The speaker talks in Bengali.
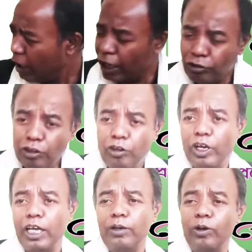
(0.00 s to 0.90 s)
এই জন্য
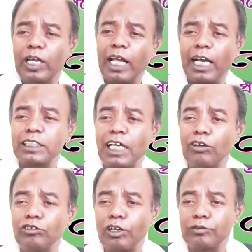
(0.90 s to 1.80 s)
ওই এলাকায়
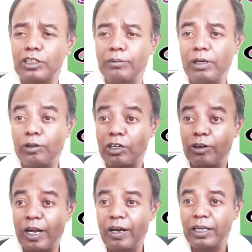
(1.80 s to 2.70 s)
সালুন শব্দটা ব্যবহার
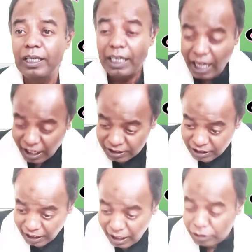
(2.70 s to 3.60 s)
করা হয় আর
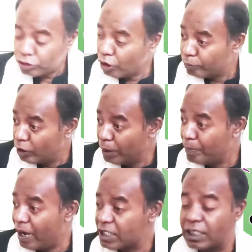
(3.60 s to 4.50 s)
সালাদ শব্দের
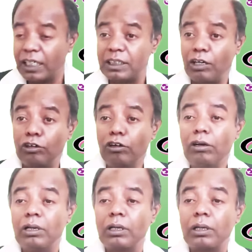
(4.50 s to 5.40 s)
মাঝদারটা হলো